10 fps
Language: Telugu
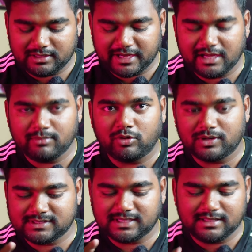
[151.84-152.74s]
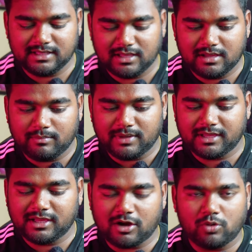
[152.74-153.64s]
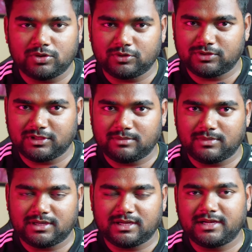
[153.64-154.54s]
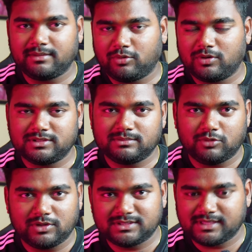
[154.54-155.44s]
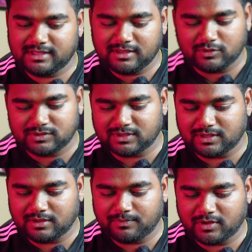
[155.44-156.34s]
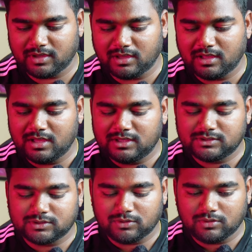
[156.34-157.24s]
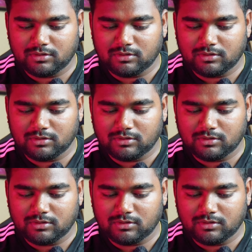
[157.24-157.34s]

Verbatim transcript: డైలీ బోనస్ అనేది మనకి కౌంట్ అవుతుంది అనమాట అంటే బోనస్ అనేది వస్తుంది ఓకే సో